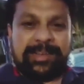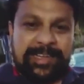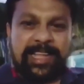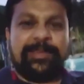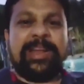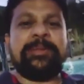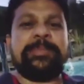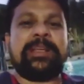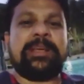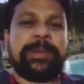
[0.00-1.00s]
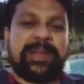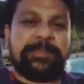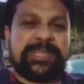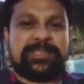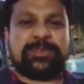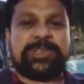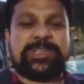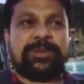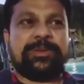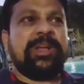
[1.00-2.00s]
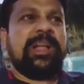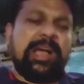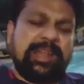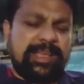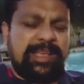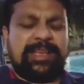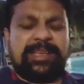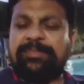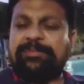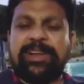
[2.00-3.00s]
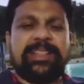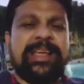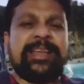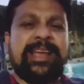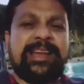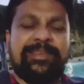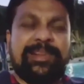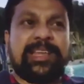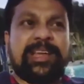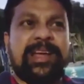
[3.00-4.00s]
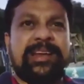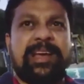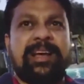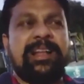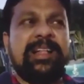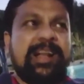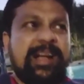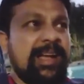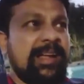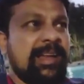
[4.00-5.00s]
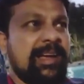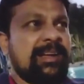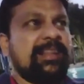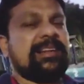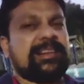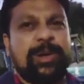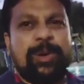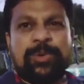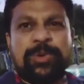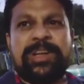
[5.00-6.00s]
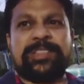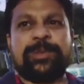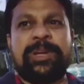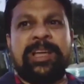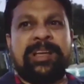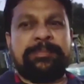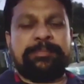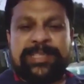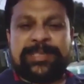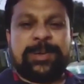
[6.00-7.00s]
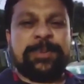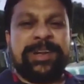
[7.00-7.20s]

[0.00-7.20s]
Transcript: ఇంటికి వెళ్ళి మరి పరామర్శించి వచ్చారు అలాగే ఎవరి దగ్గరికైనా వెళ్తారు ఆయన ఆయన డౌన్ టు ఎర్త్ ఉండే పర్సన్